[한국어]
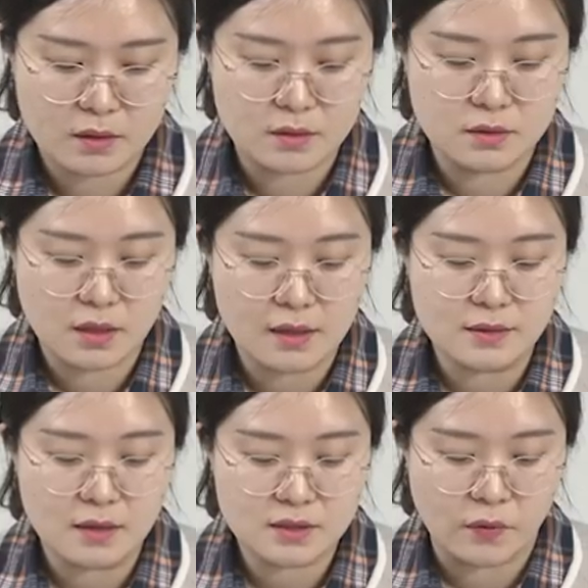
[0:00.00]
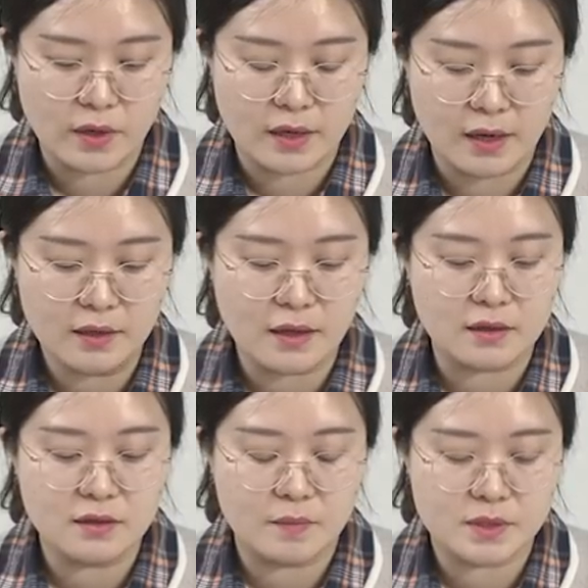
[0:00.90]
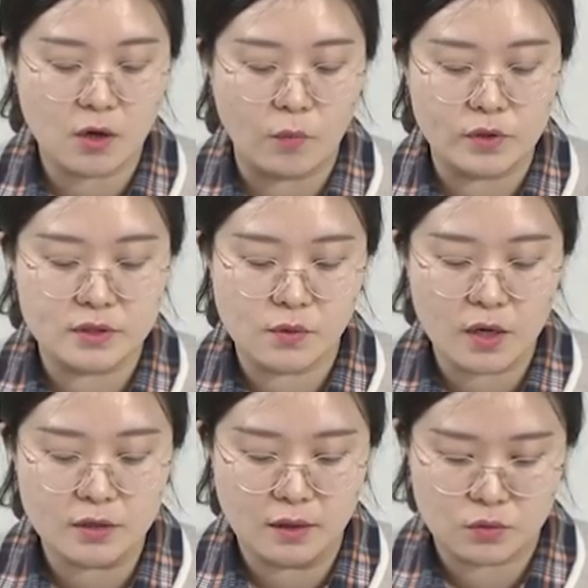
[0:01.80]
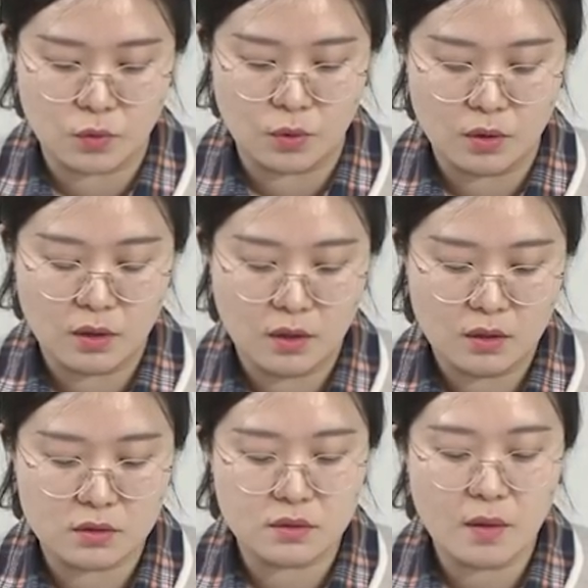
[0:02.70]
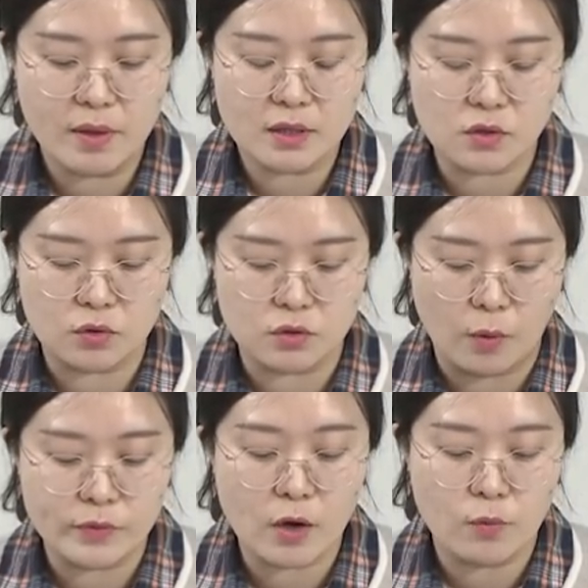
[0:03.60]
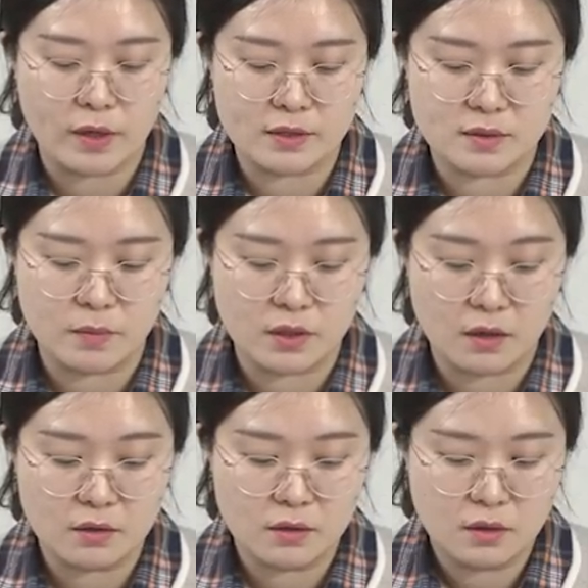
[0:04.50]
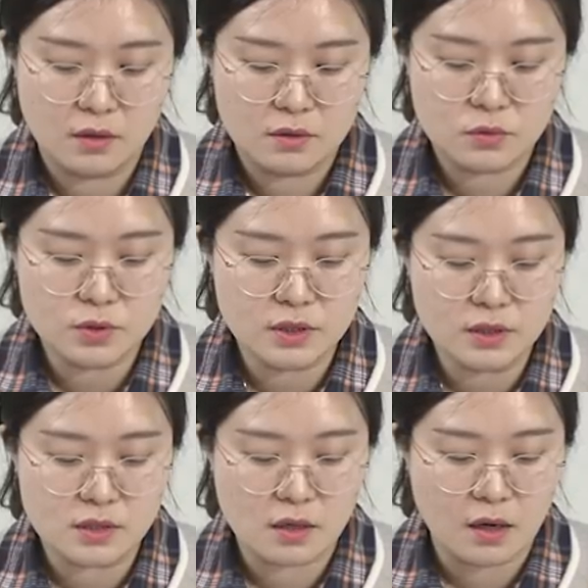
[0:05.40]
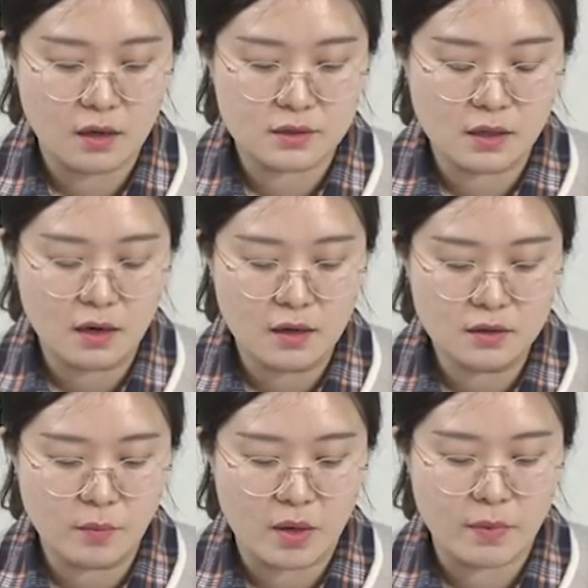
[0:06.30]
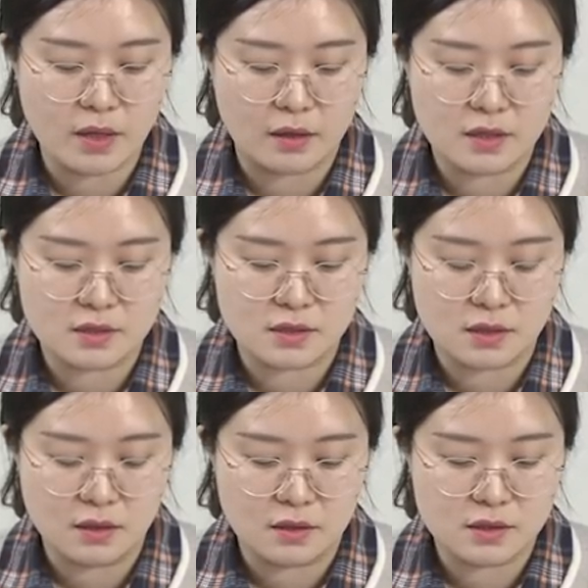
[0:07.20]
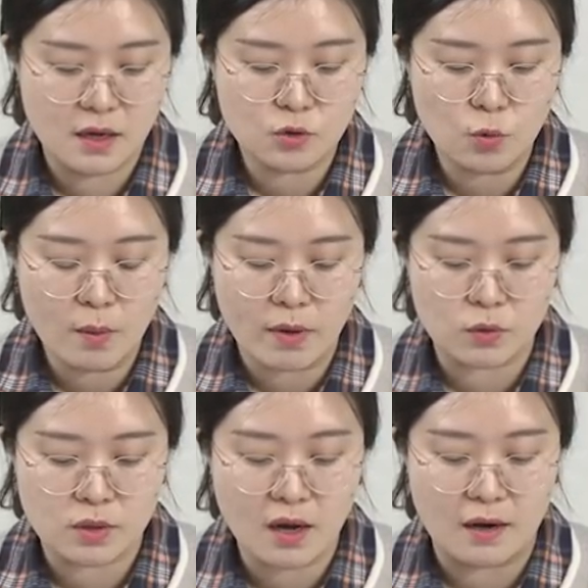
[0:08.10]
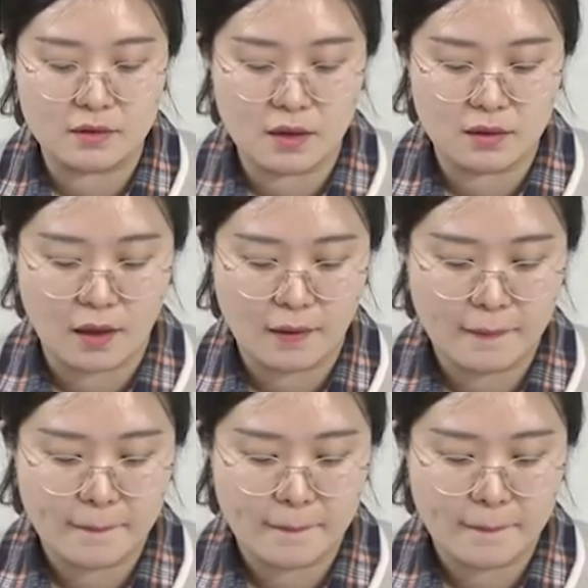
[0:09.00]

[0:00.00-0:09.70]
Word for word: 그는 항상 저에게 다른 남자가 없는지 확인했고, 그때마다 저는 없다고 말했습니다. 솔직히 제가 사랑한듯 말만 안 했지, 제 행동만 봐도 딱 알 텐데.